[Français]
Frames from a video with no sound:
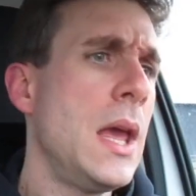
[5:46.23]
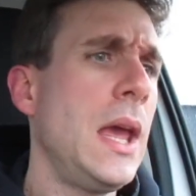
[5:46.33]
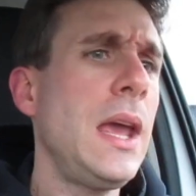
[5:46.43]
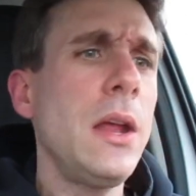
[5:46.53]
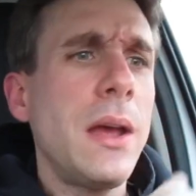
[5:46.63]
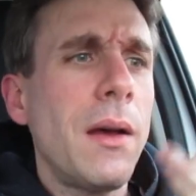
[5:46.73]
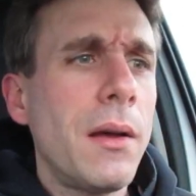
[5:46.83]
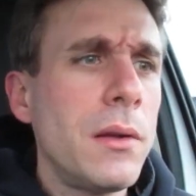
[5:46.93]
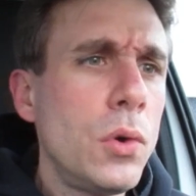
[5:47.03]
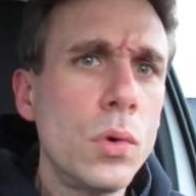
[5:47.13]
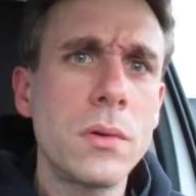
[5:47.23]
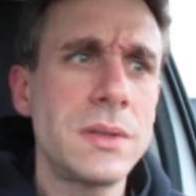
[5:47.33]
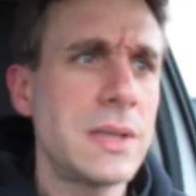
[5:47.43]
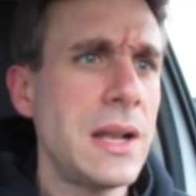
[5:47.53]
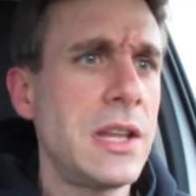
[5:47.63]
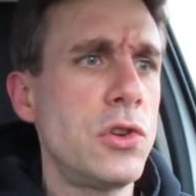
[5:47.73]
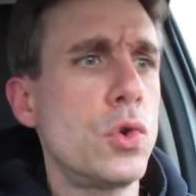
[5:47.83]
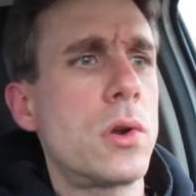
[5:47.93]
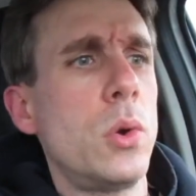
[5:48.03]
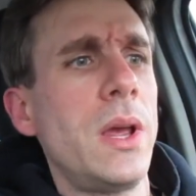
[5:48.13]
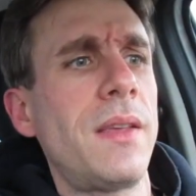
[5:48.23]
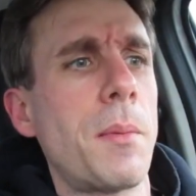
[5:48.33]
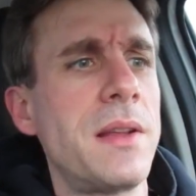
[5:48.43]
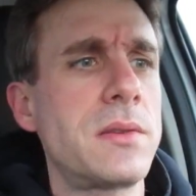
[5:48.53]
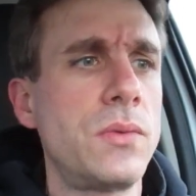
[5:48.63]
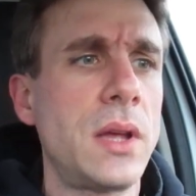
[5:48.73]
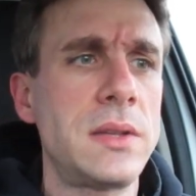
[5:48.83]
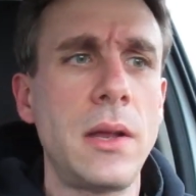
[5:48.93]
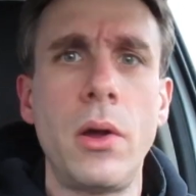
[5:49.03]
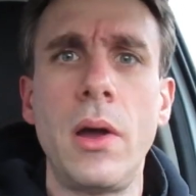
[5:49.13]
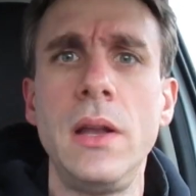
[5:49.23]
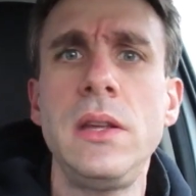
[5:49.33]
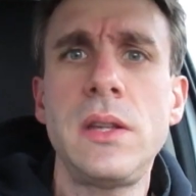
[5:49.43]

Et euh, donc celle qui joue Chloé, qui s'appelle Sophia Taylor Ali,